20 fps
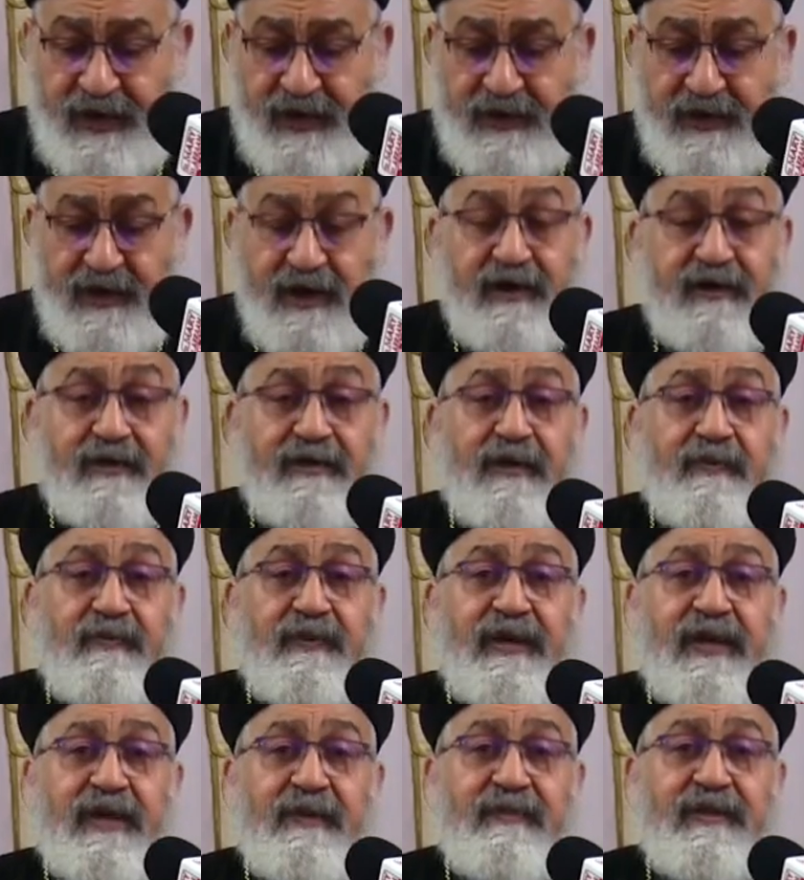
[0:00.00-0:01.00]
النهاردة
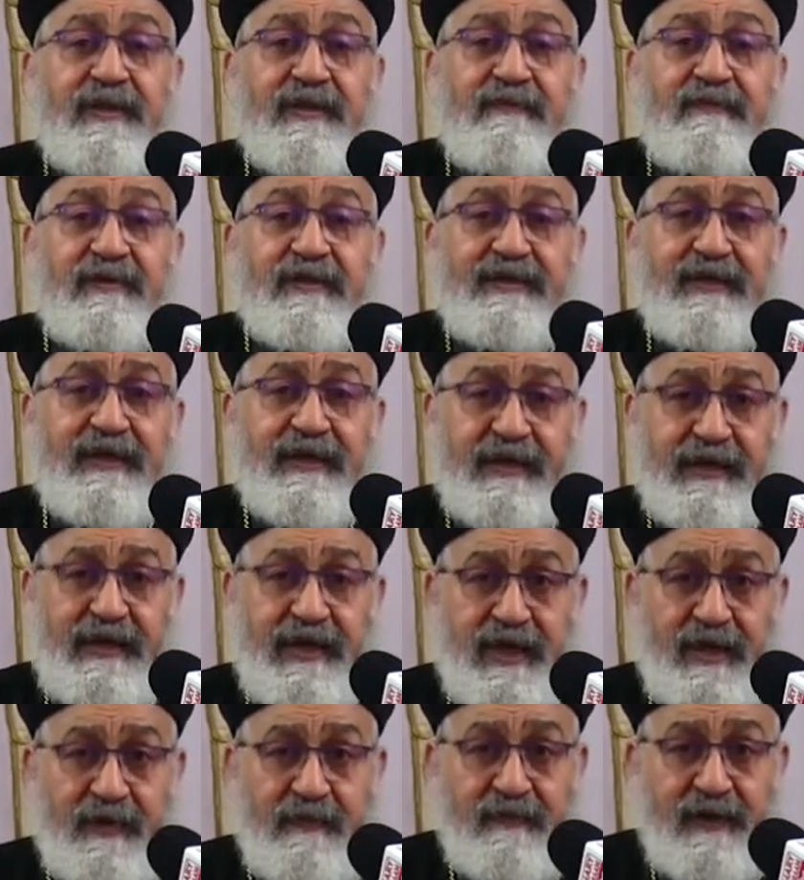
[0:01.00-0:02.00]
بنعمة المسيح
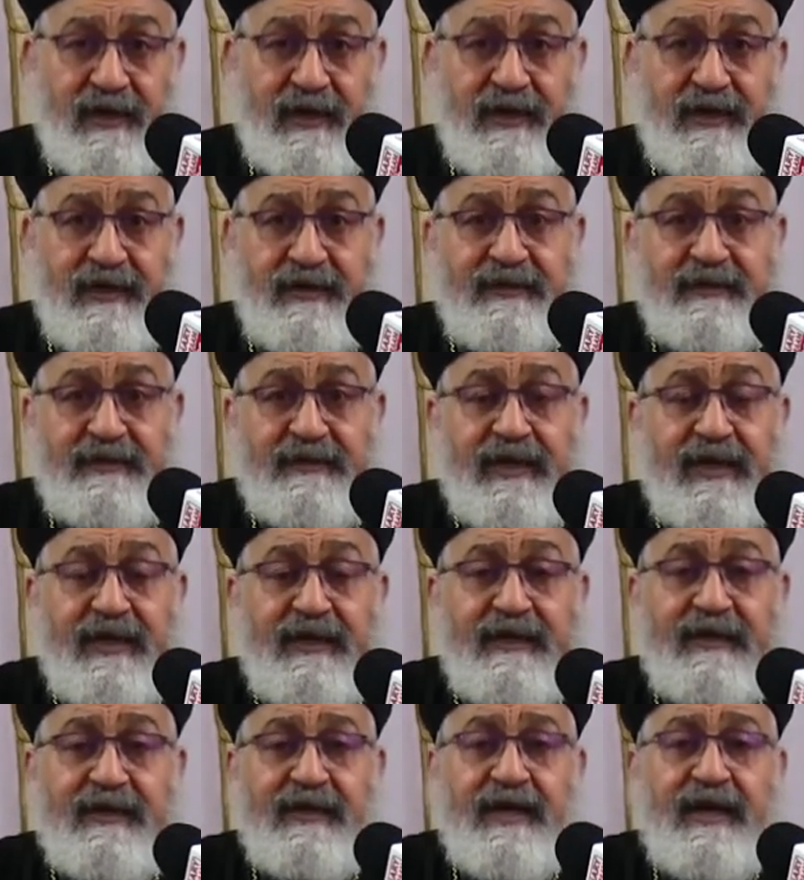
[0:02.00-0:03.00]
يا أحبائي
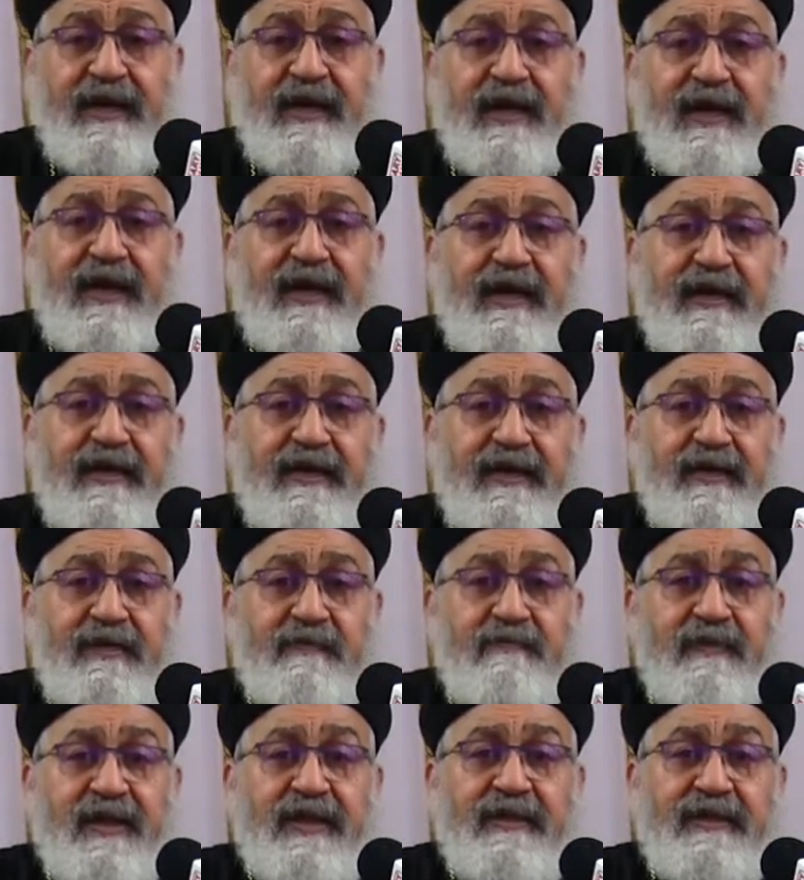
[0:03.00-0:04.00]
الإنسان اللي
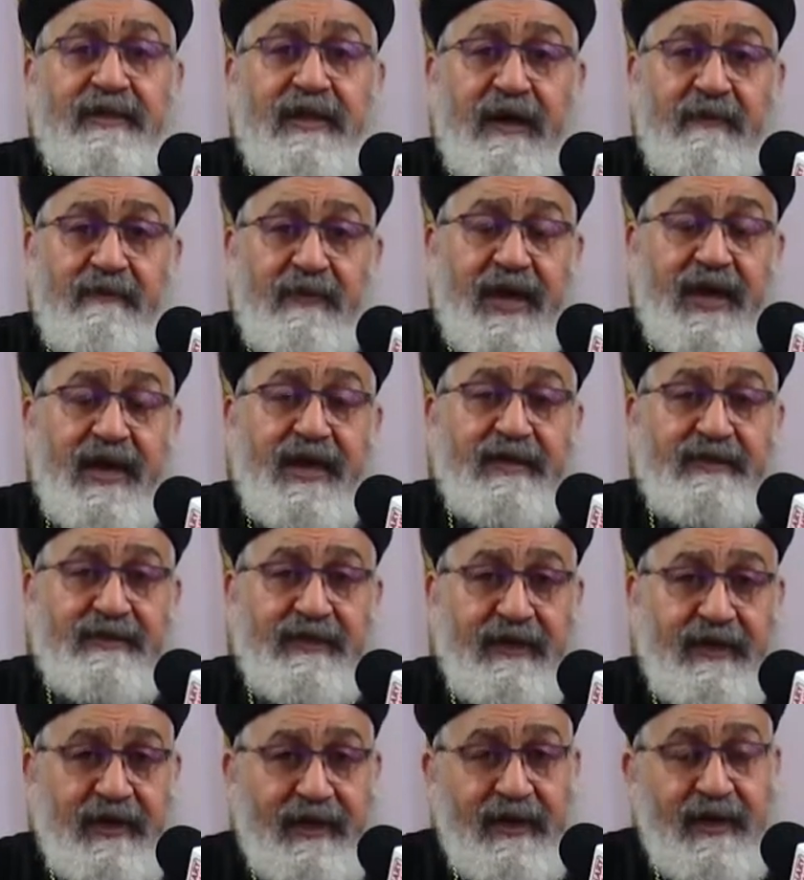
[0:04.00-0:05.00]
يتمتع
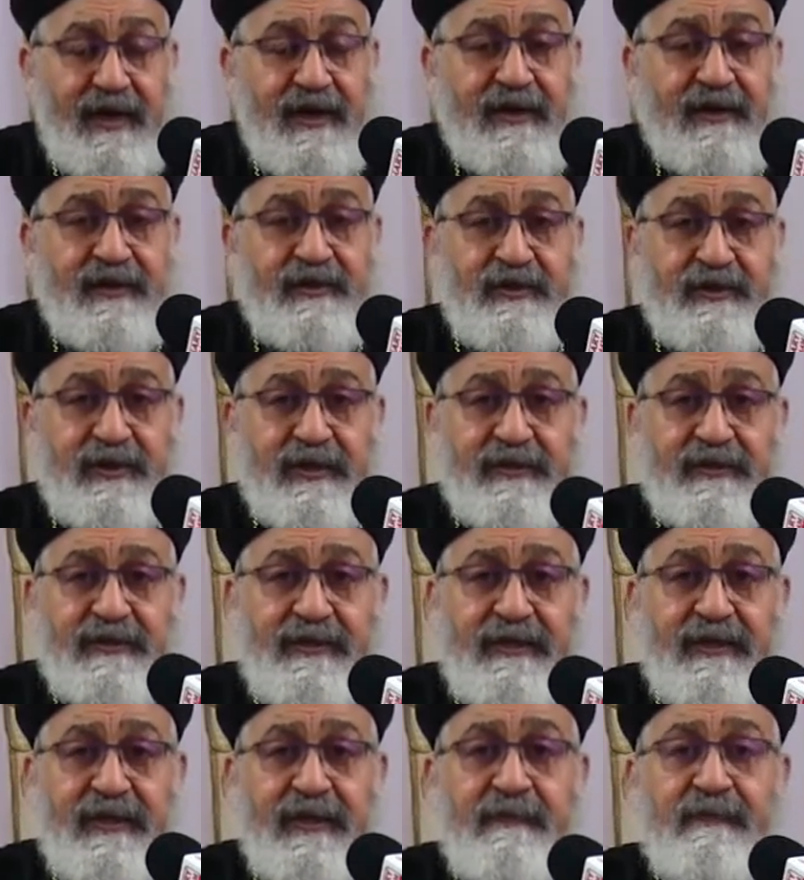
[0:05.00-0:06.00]
بهذه العلاقة
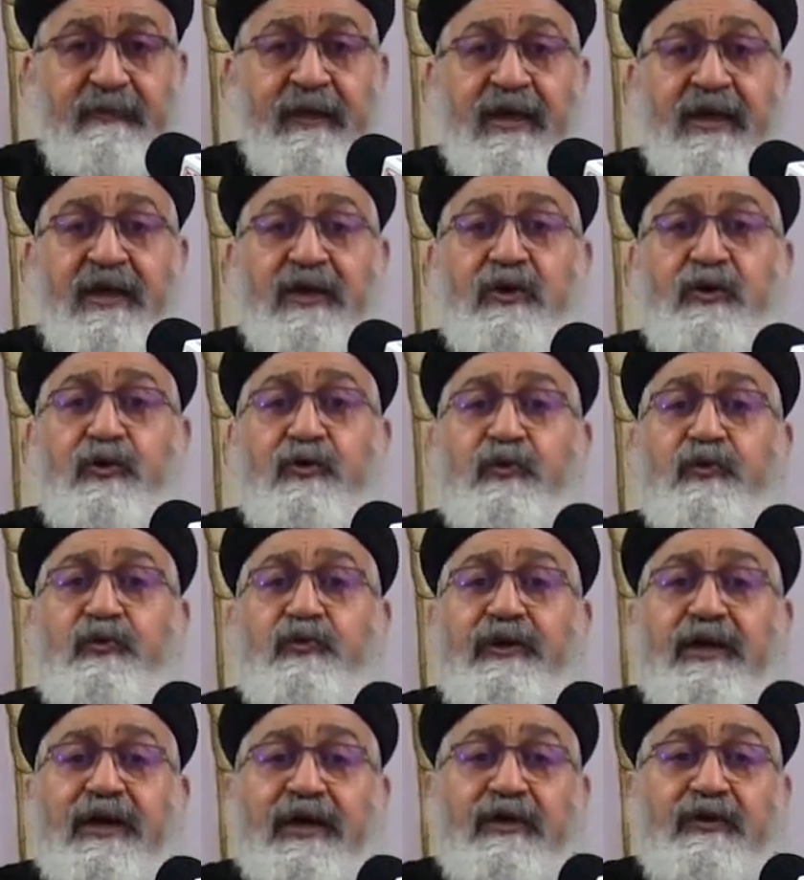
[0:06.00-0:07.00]
الشخصية
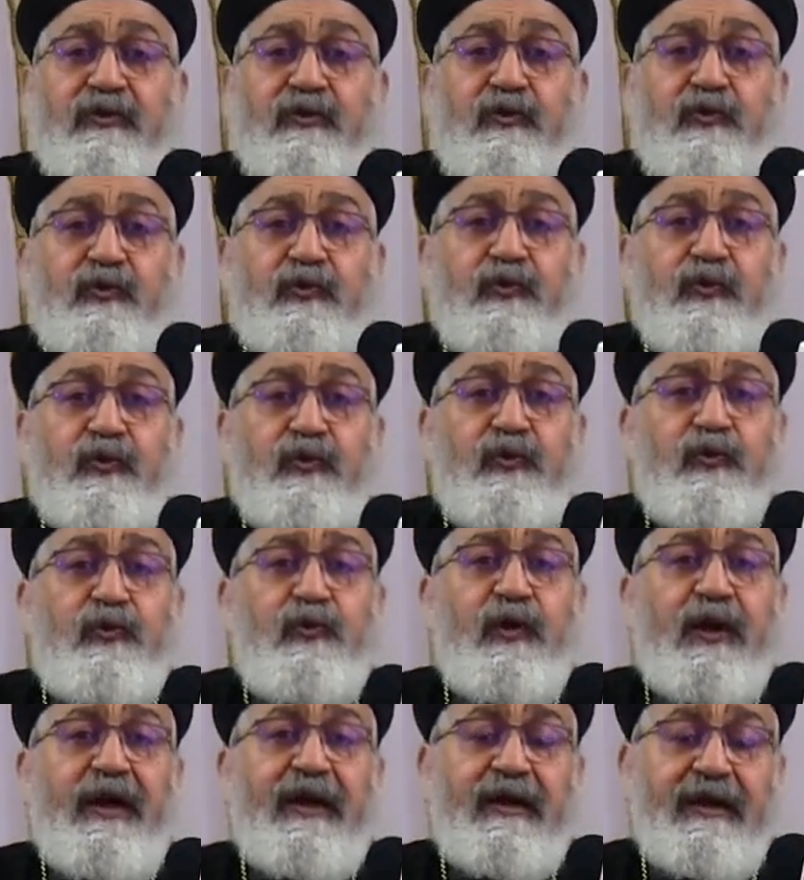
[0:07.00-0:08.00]
يكون عنده
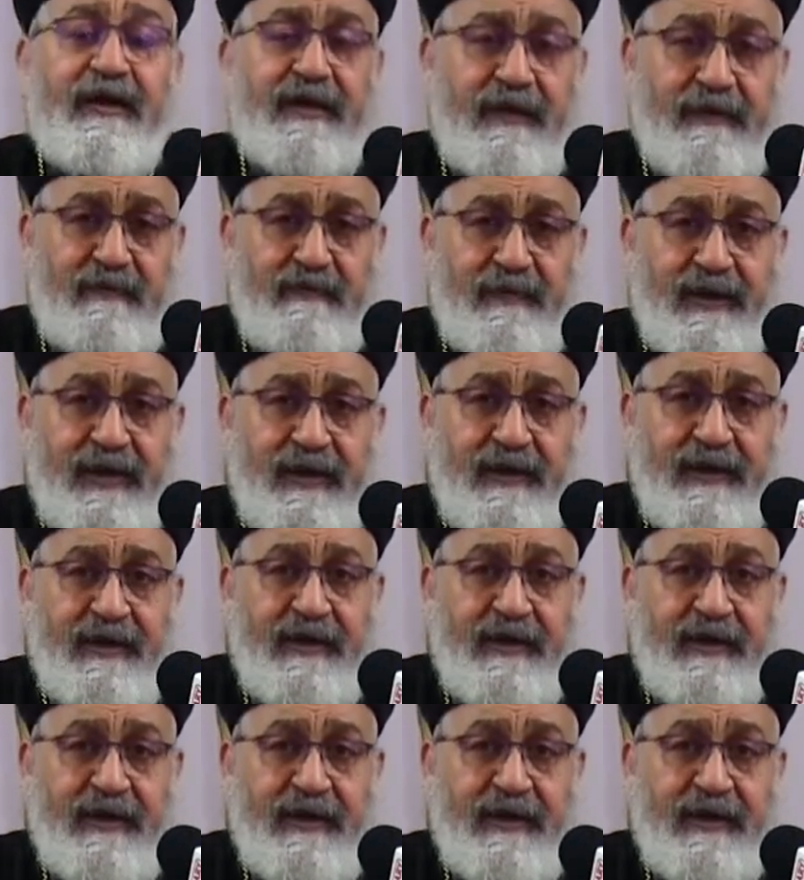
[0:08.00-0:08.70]
روح الخدمة